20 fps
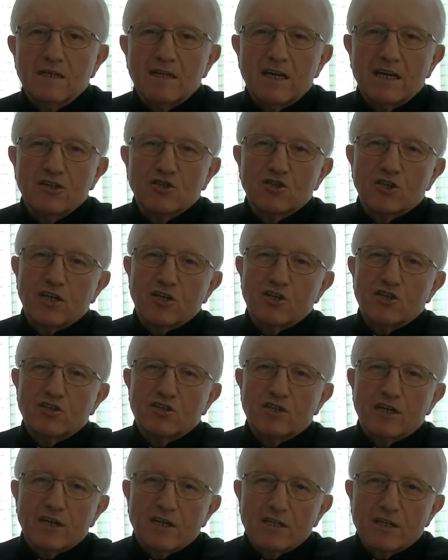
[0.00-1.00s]

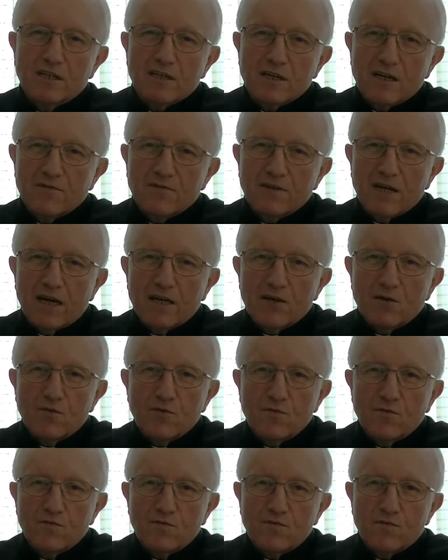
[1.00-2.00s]
najczęściej
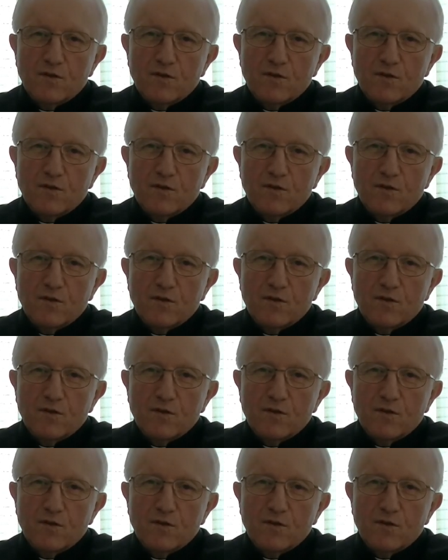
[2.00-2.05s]
trafiają